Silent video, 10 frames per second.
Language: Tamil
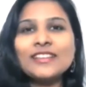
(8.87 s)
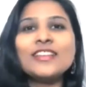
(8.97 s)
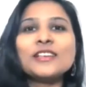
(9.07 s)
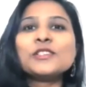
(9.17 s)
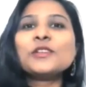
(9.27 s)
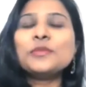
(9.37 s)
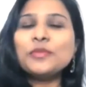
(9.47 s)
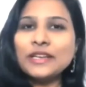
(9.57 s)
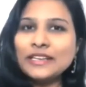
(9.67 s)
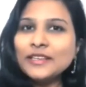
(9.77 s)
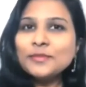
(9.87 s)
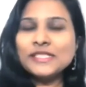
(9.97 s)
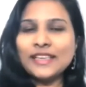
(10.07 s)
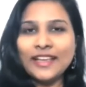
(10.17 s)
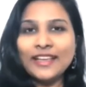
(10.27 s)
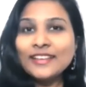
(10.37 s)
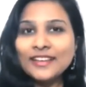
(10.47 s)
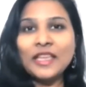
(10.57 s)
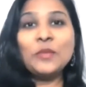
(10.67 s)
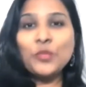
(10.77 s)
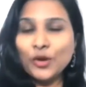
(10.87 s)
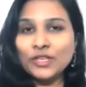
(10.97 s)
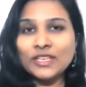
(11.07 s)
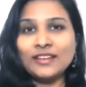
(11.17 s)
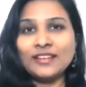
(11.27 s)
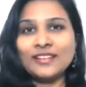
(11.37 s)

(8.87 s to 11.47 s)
நான் சொல்ல போகிற டிப்ஸ் எதுக்கு இம்பார்ட்டன்ட்